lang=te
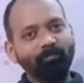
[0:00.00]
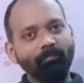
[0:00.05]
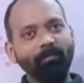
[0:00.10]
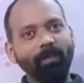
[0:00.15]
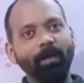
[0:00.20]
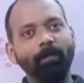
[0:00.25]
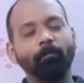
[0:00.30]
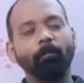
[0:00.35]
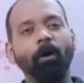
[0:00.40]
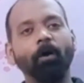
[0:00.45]

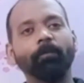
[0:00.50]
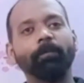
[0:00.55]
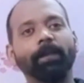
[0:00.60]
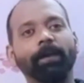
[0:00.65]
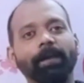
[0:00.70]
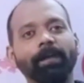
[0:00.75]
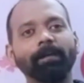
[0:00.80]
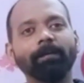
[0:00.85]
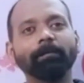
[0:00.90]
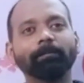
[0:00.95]

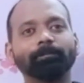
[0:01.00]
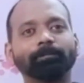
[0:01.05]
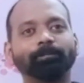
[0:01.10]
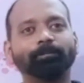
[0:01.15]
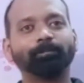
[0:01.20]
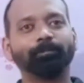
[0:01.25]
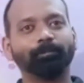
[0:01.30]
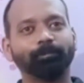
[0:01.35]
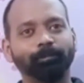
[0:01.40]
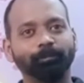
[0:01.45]
బాగుందండి
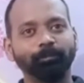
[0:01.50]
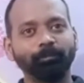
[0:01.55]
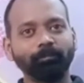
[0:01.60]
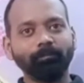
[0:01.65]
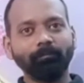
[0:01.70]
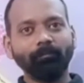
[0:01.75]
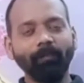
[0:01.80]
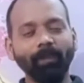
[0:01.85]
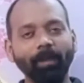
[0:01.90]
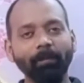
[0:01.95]

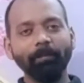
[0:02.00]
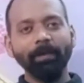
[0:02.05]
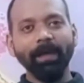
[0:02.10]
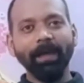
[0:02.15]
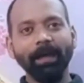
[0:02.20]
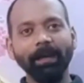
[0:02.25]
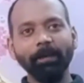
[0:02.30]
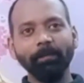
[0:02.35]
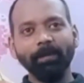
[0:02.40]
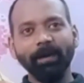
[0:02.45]
మీకు ఆ
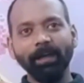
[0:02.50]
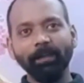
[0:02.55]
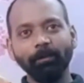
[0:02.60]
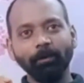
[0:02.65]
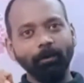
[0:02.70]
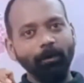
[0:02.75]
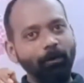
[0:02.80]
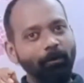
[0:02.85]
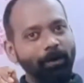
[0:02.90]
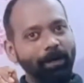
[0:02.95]
నిమ్మకాయ
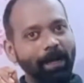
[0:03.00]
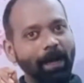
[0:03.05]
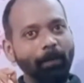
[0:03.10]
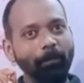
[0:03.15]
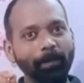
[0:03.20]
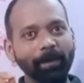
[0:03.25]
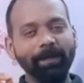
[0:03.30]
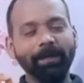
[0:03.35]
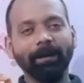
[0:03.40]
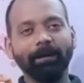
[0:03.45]
తొక్కలో ఉండే ఆ
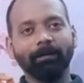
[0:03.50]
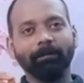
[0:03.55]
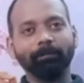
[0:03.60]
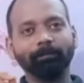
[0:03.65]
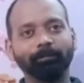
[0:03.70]
బిటర్